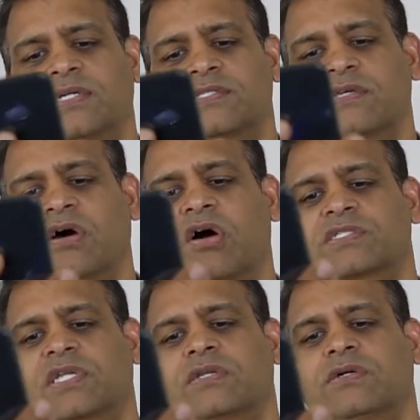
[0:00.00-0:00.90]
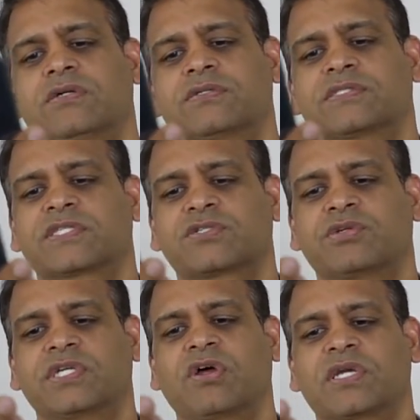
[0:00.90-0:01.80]
ఇట్స్ ఆప్షన్లో సిక్స్
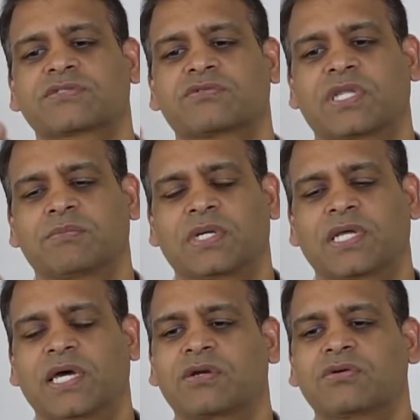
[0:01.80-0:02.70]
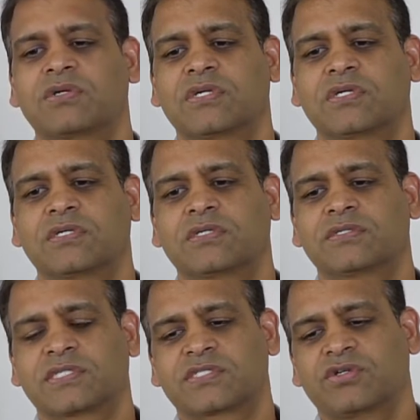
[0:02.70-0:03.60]
ట్వంటీ డాలర్స్ ఉందన్నమాట అరౌండ్
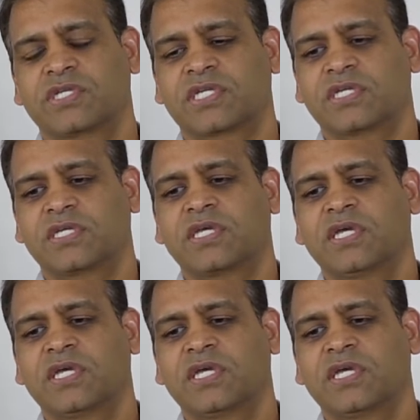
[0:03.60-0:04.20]
సిక్స్ ట్వంటీకి